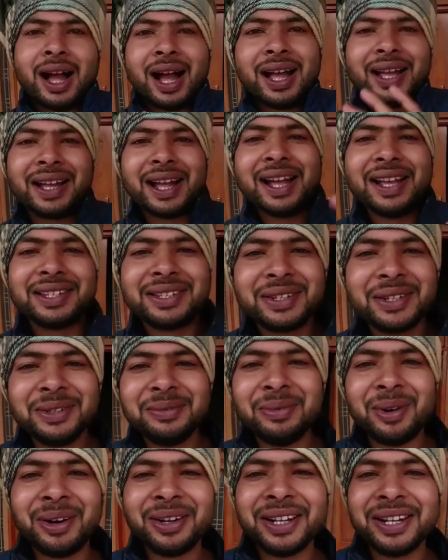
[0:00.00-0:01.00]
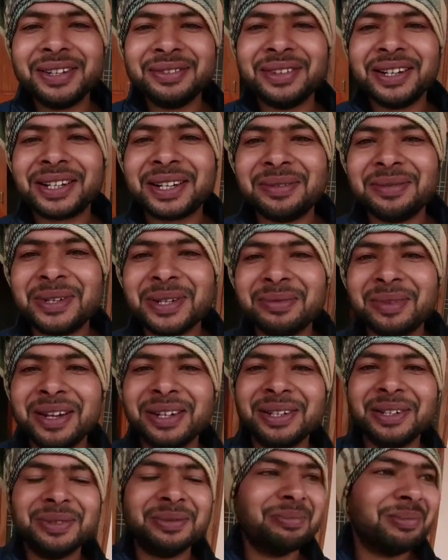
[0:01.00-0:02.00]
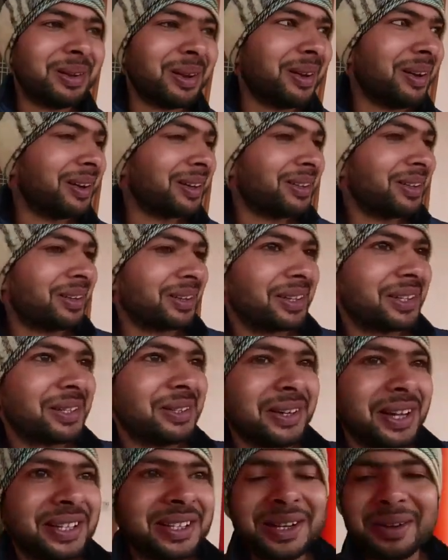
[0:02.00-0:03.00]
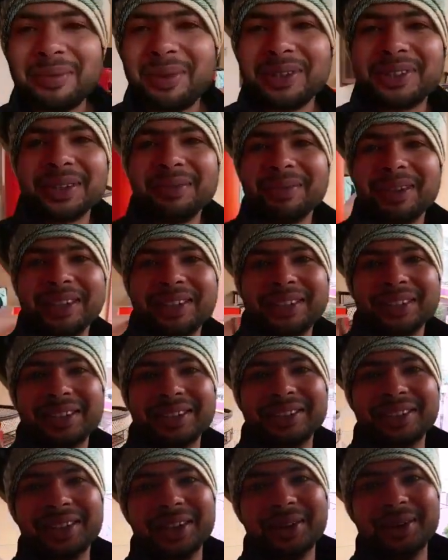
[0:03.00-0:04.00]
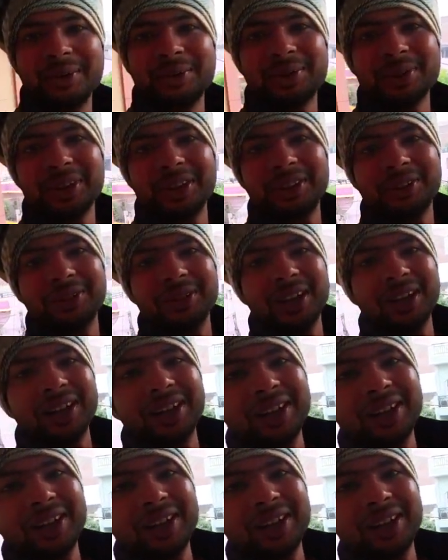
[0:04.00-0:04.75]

हाय गाइस गुड मॉर्निंग वेलकम टू माय न्यू ब्लॉग और देखो आज का मौसम कितना ज़्यादा खूबसूरत हुआ